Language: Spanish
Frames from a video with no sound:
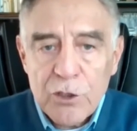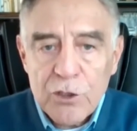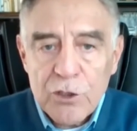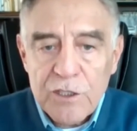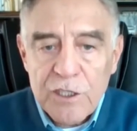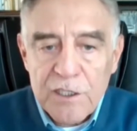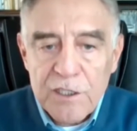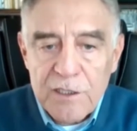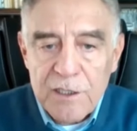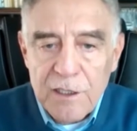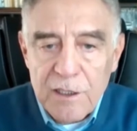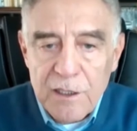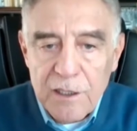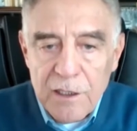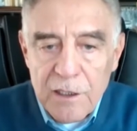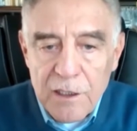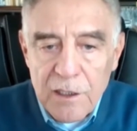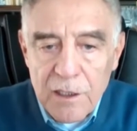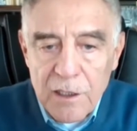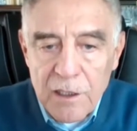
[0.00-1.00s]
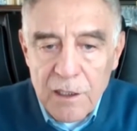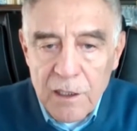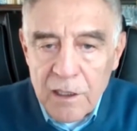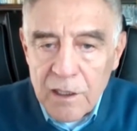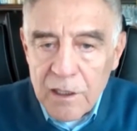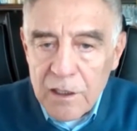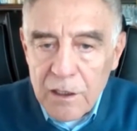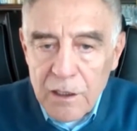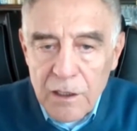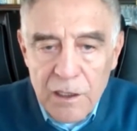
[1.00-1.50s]
Entonces,
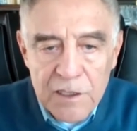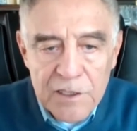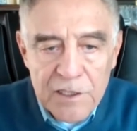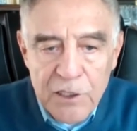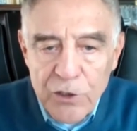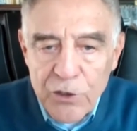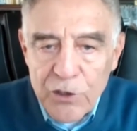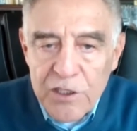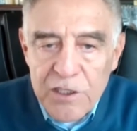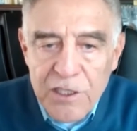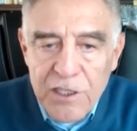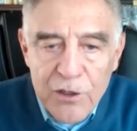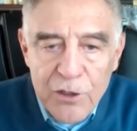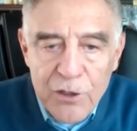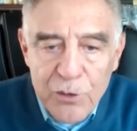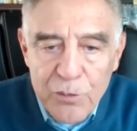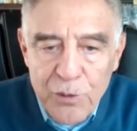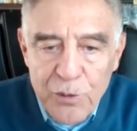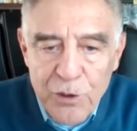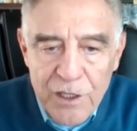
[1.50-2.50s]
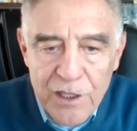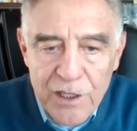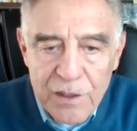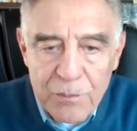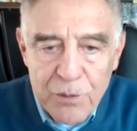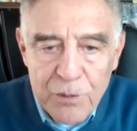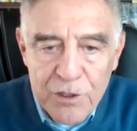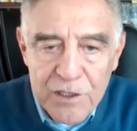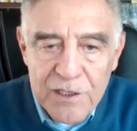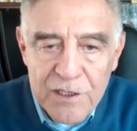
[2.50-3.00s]
el señor no
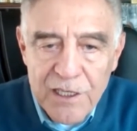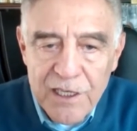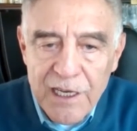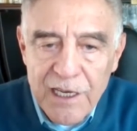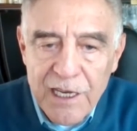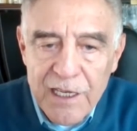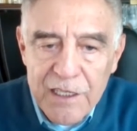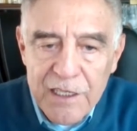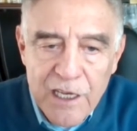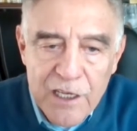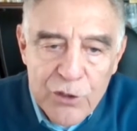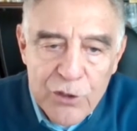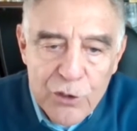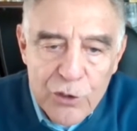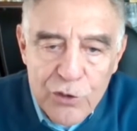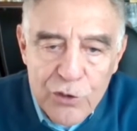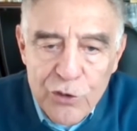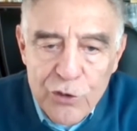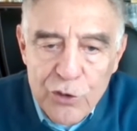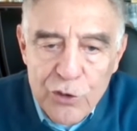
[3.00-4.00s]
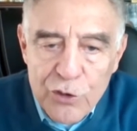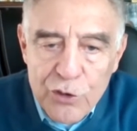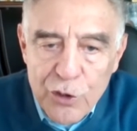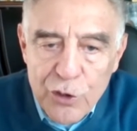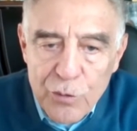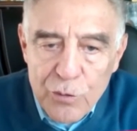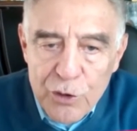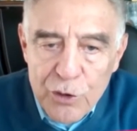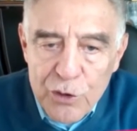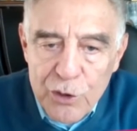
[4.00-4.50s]
puede pues engañarnos,
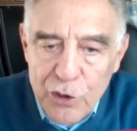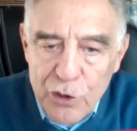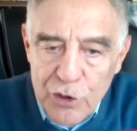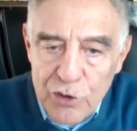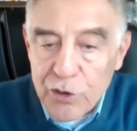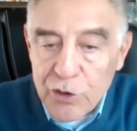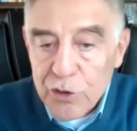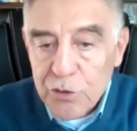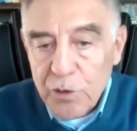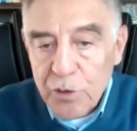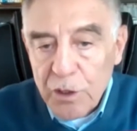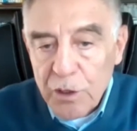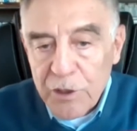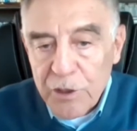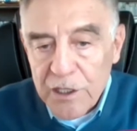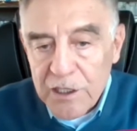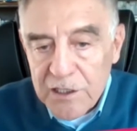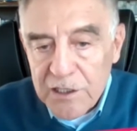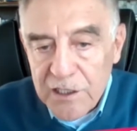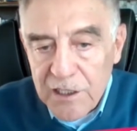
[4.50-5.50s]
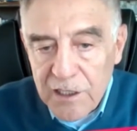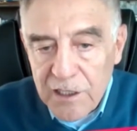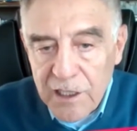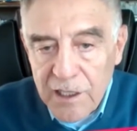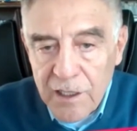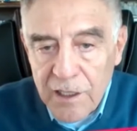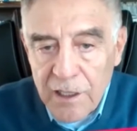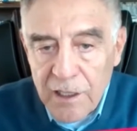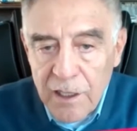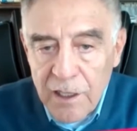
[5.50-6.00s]
no somos tontos, vuelvo a
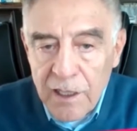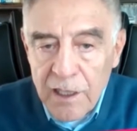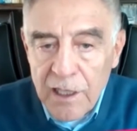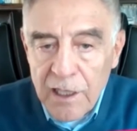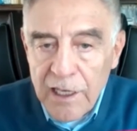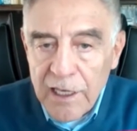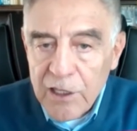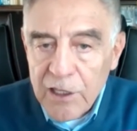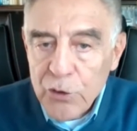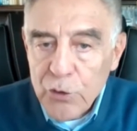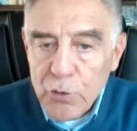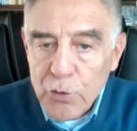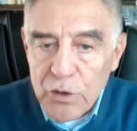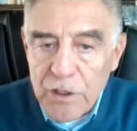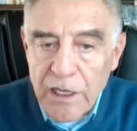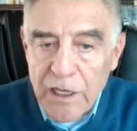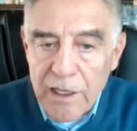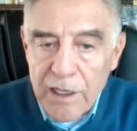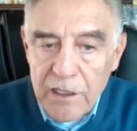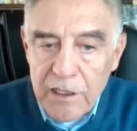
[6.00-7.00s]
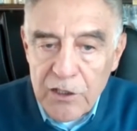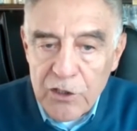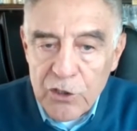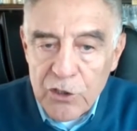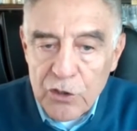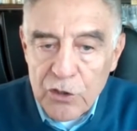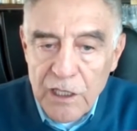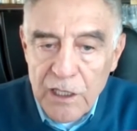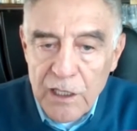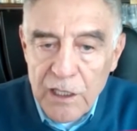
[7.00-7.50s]
decirle. Él nunca ha
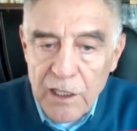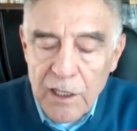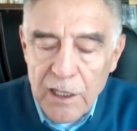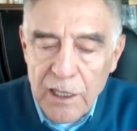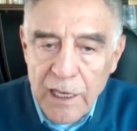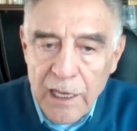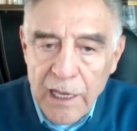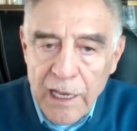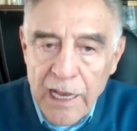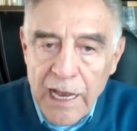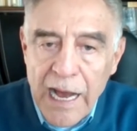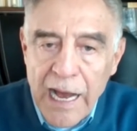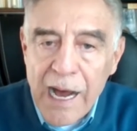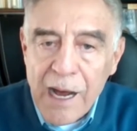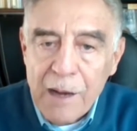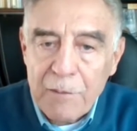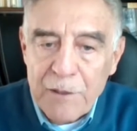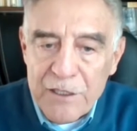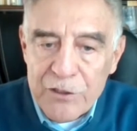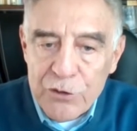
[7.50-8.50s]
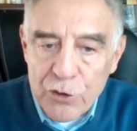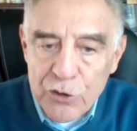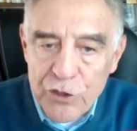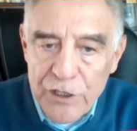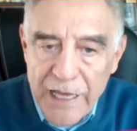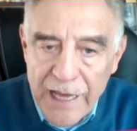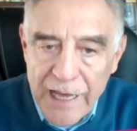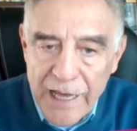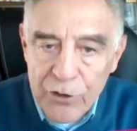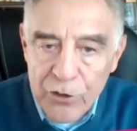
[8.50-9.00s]
dicho que ha
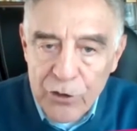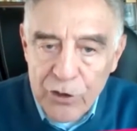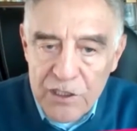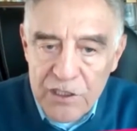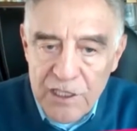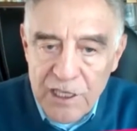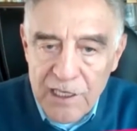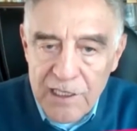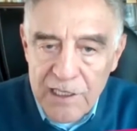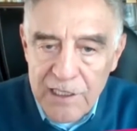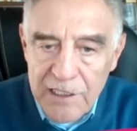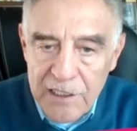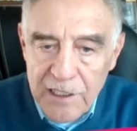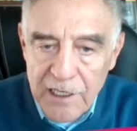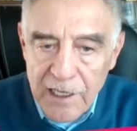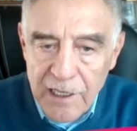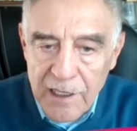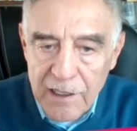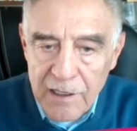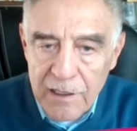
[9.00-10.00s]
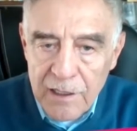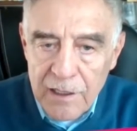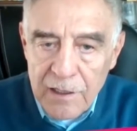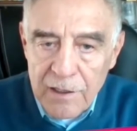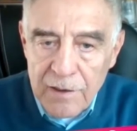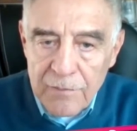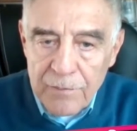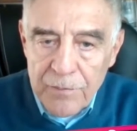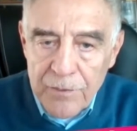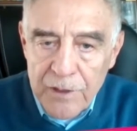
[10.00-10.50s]
abandonado esta línea
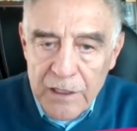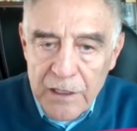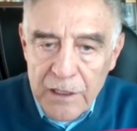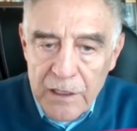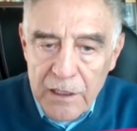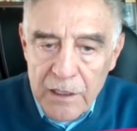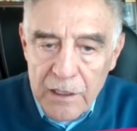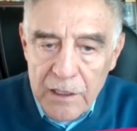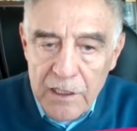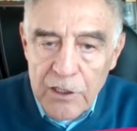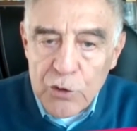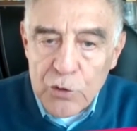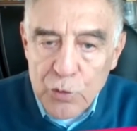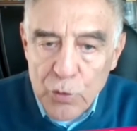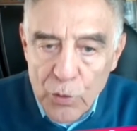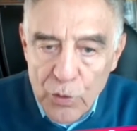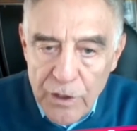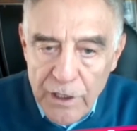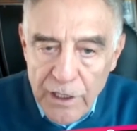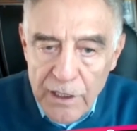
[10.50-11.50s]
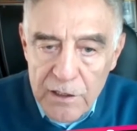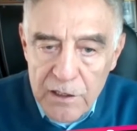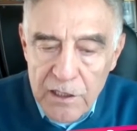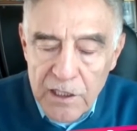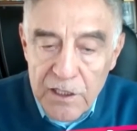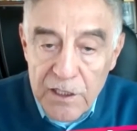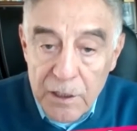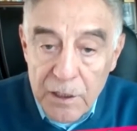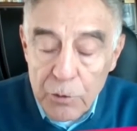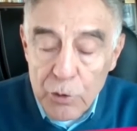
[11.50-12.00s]

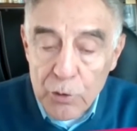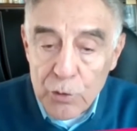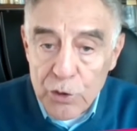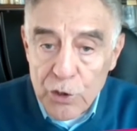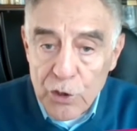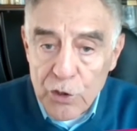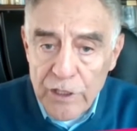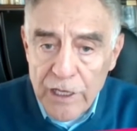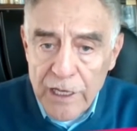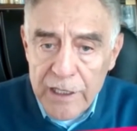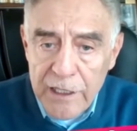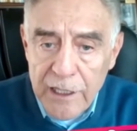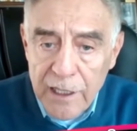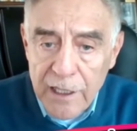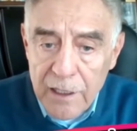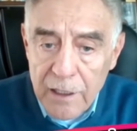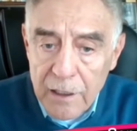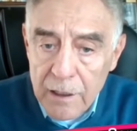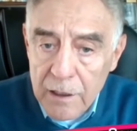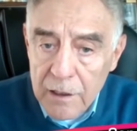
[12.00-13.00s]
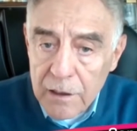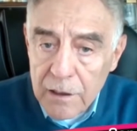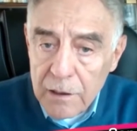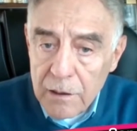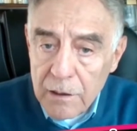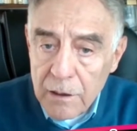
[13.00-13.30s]
insurgente, revolucionaria,